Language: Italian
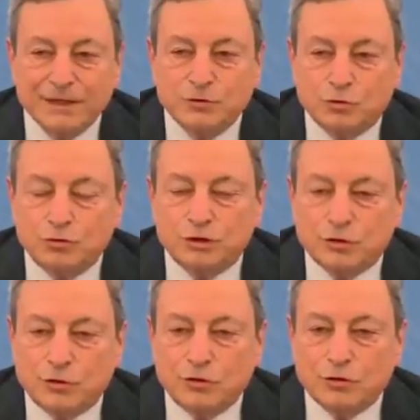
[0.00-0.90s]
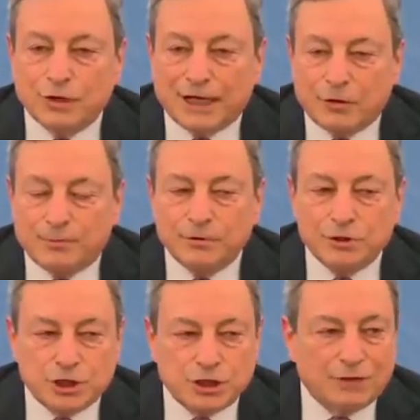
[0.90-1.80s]
tutti coloro che hanno più di
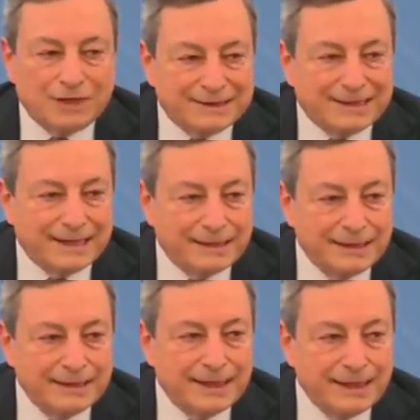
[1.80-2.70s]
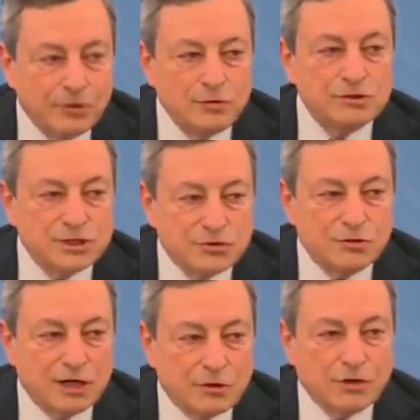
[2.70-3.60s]
50 anni e non si
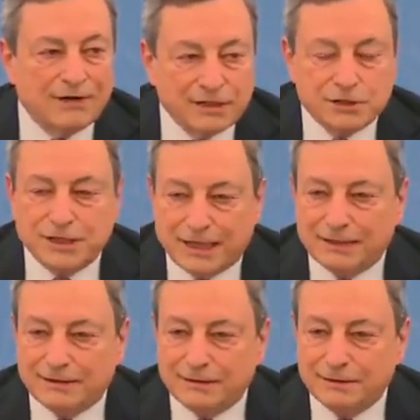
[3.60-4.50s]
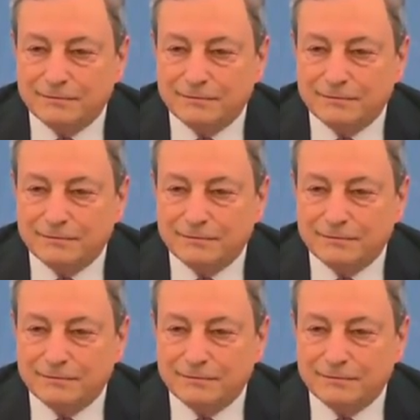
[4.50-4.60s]
sono ancora vaccinati.